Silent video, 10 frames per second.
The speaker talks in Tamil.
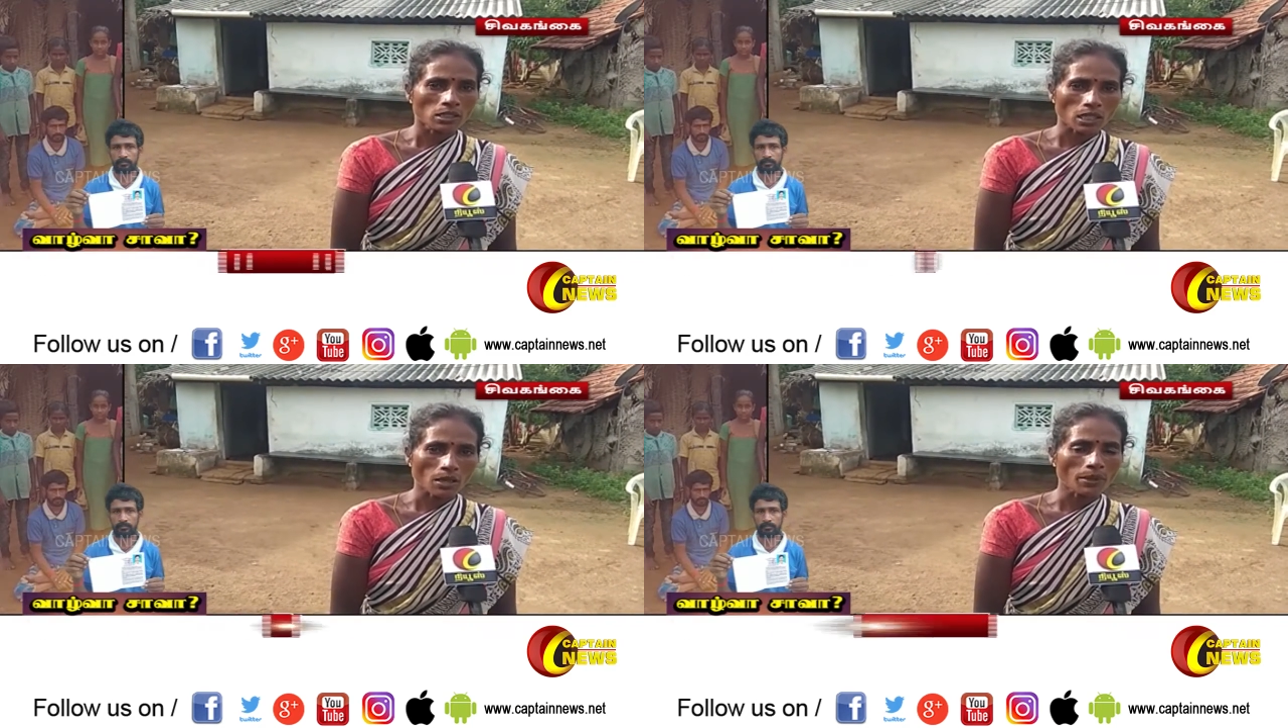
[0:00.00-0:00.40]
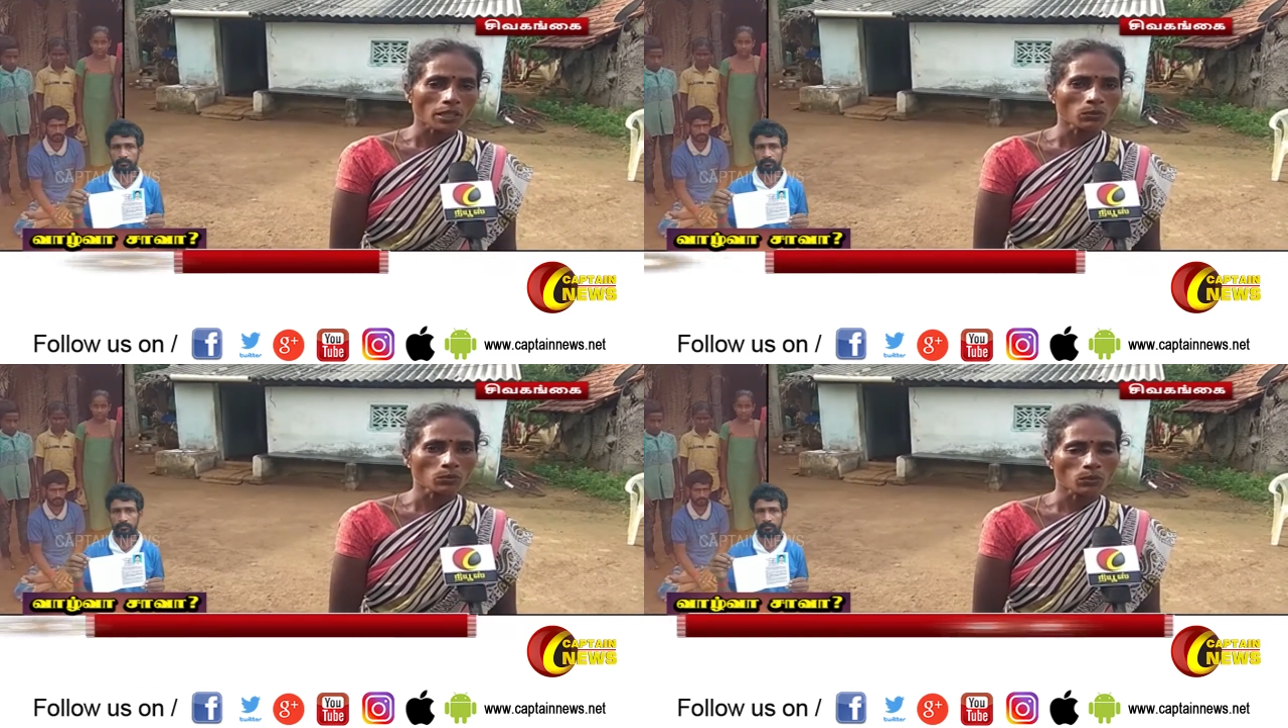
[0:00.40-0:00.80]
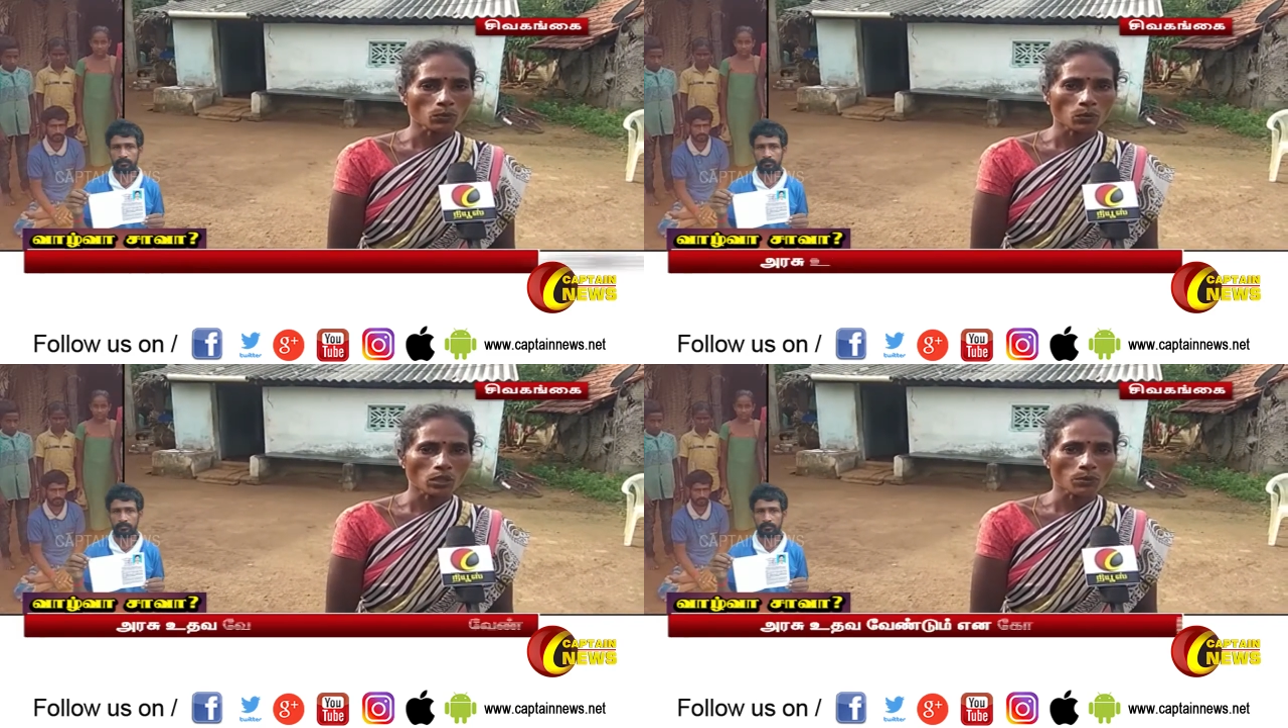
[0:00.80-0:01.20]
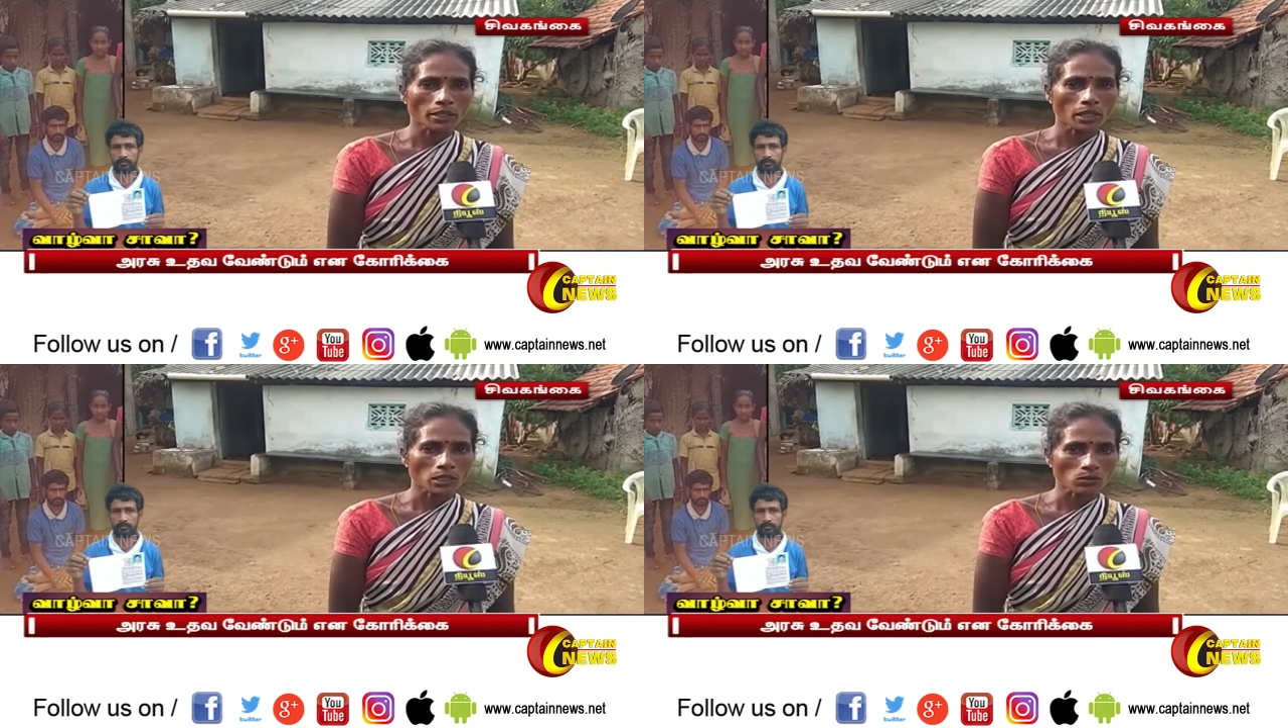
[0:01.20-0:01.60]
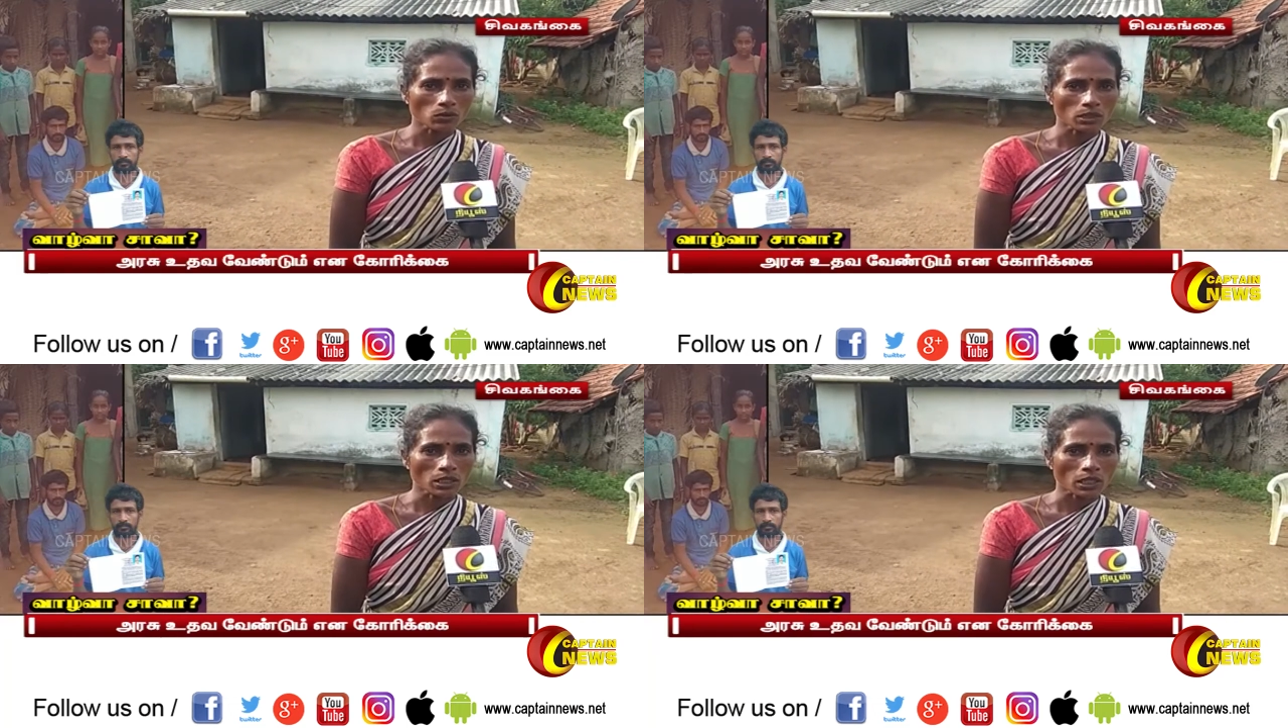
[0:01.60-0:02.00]
சாப்பாடு போட முடியாத
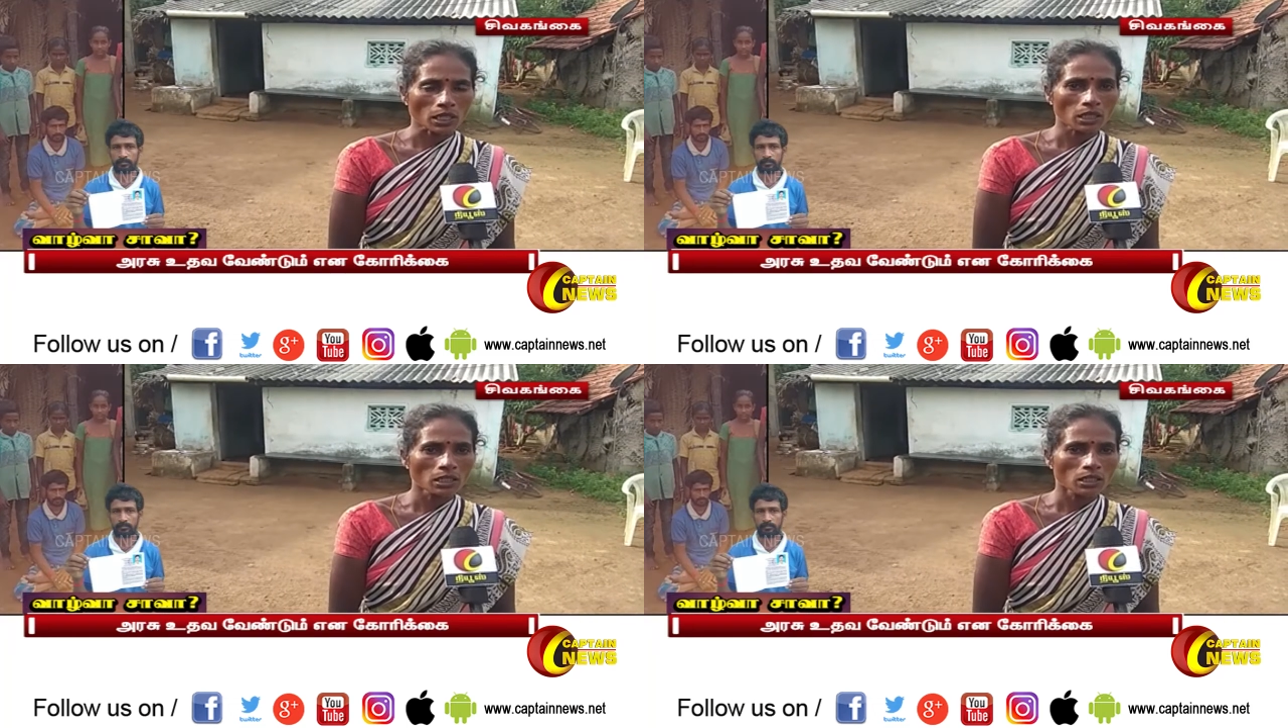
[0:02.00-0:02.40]
சூழ்நிலைனால